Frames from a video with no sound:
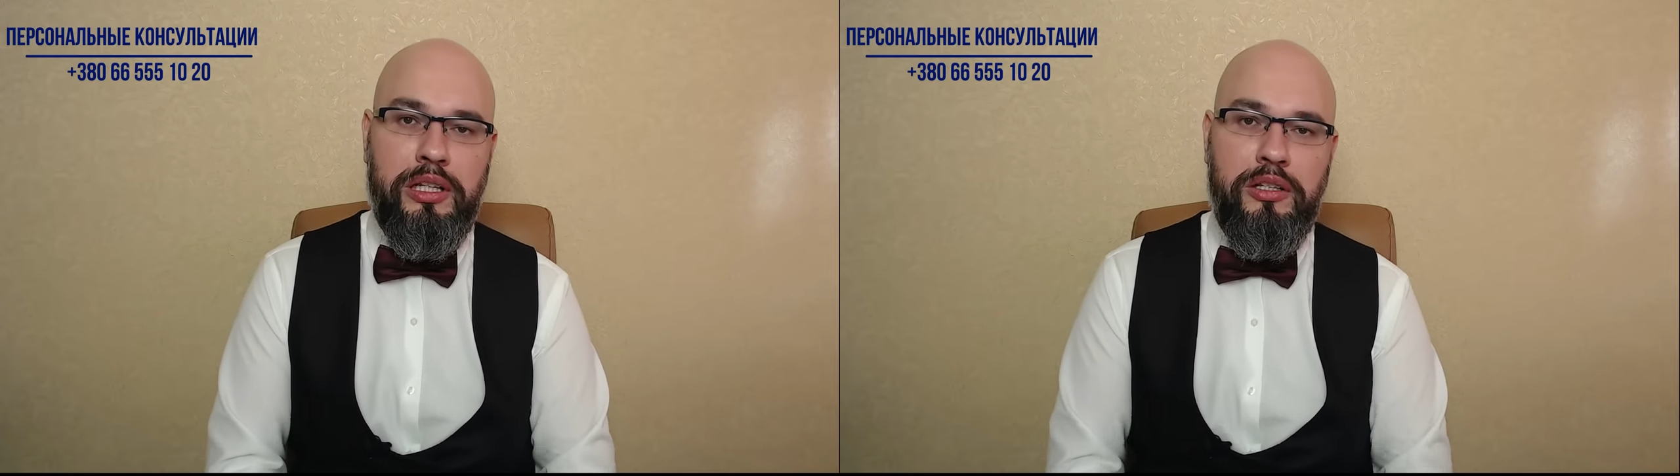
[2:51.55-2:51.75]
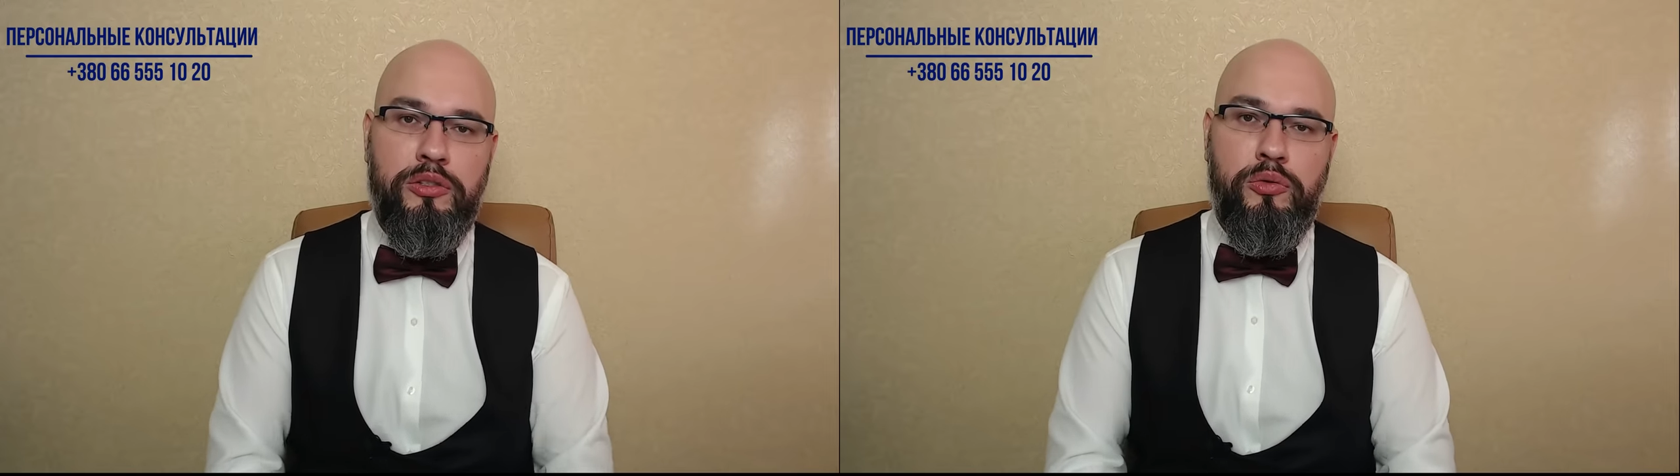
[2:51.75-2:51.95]

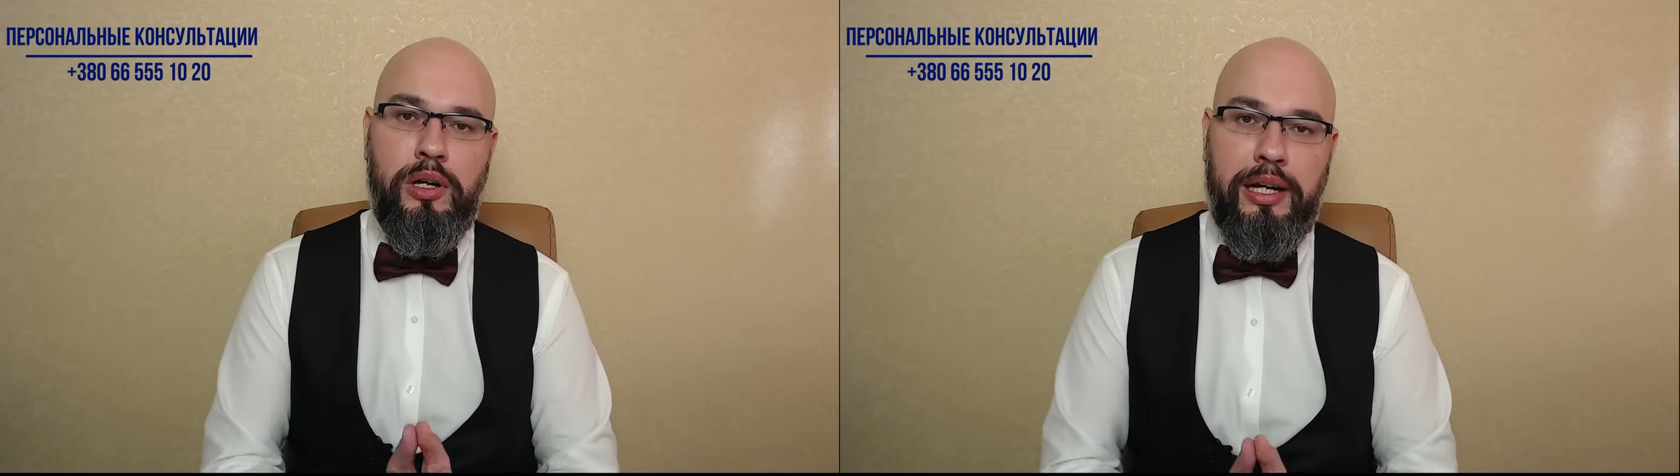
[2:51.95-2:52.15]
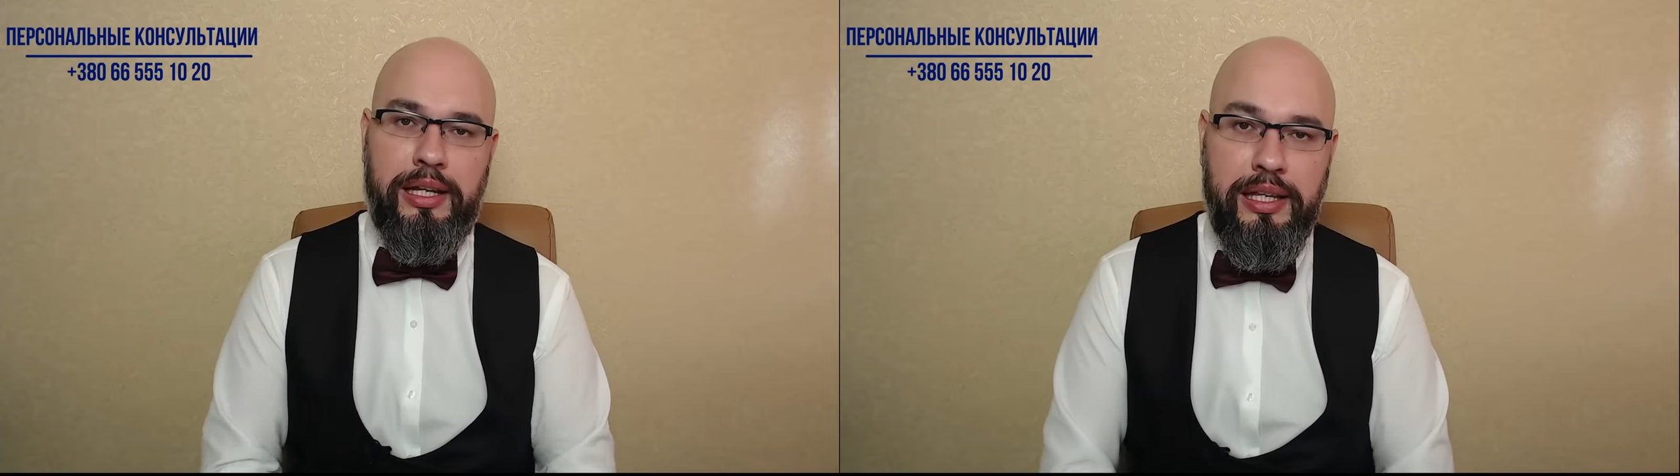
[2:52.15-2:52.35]
из
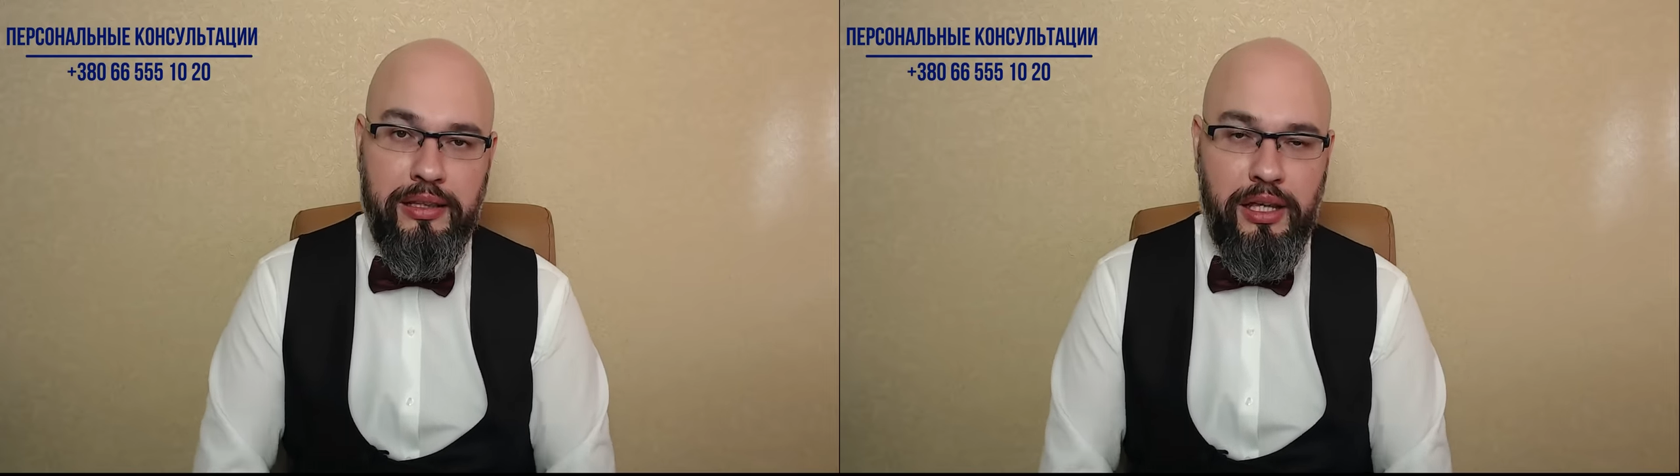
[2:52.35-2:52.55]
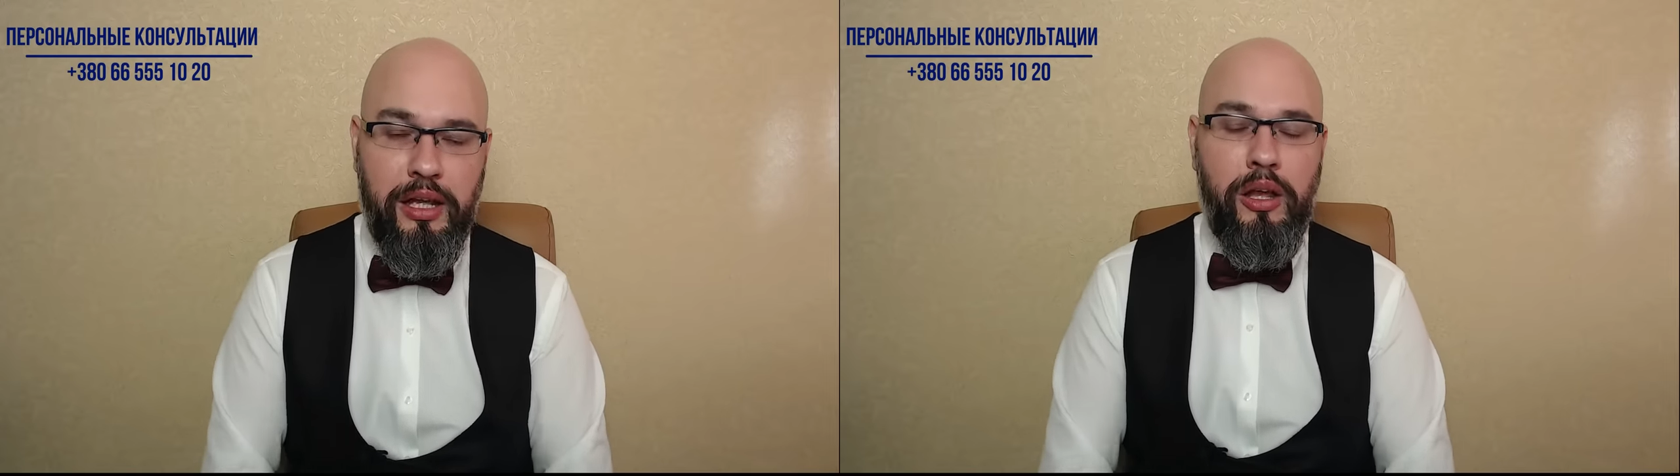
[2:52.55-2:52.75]

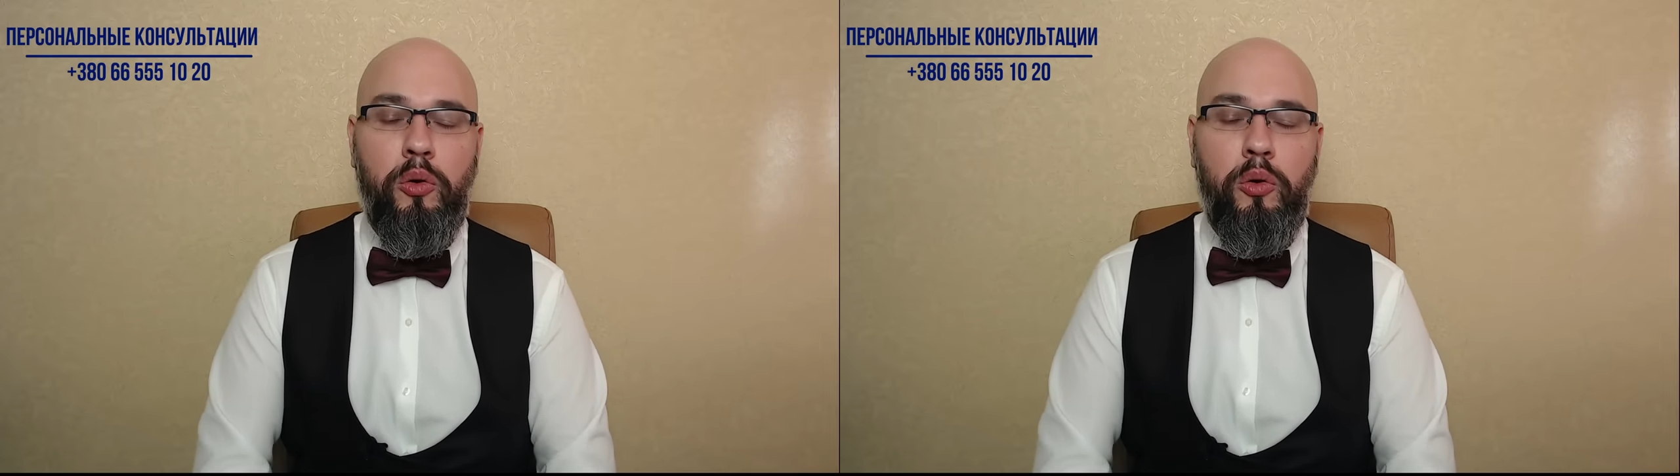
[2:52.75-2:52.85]
Украины